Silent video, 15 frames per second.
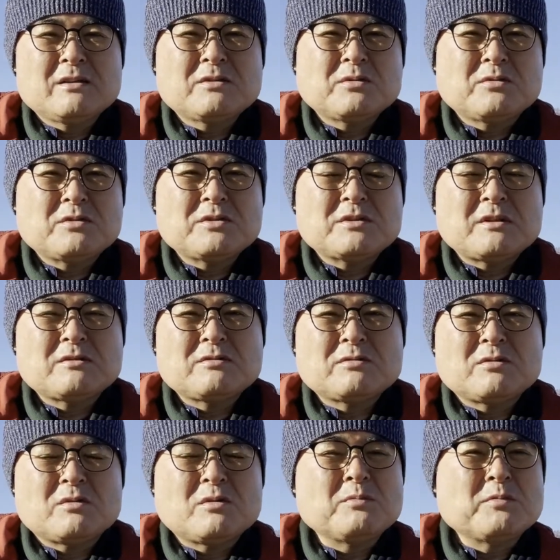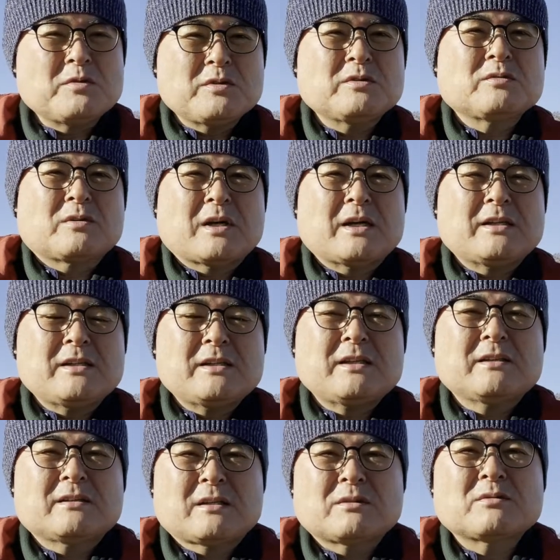その施設の思いとか理
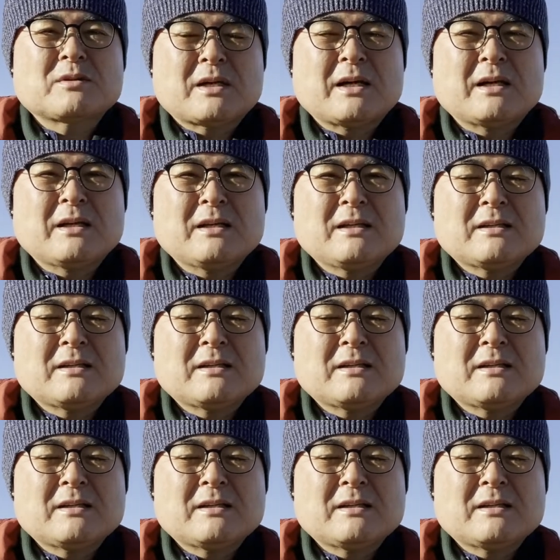念だとか